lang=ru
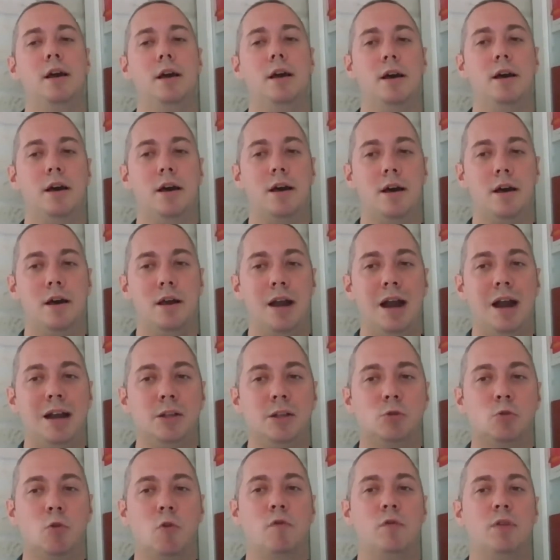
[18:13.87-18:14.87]

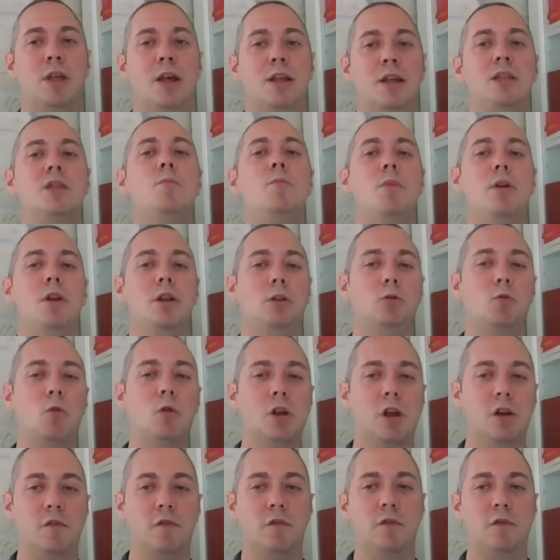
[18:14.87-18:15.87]
реализованы они были
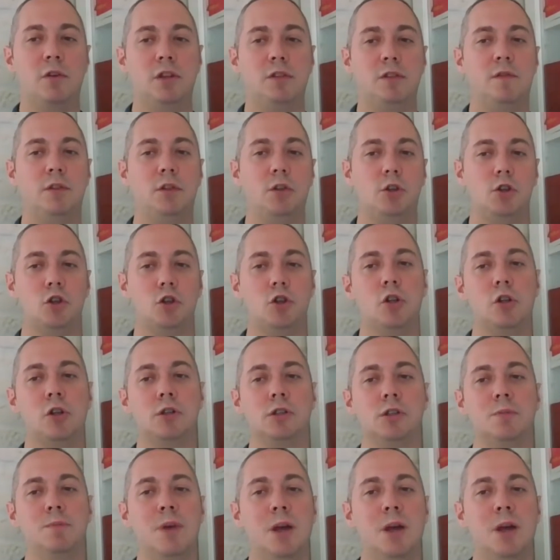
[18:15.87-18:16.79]
только в 2014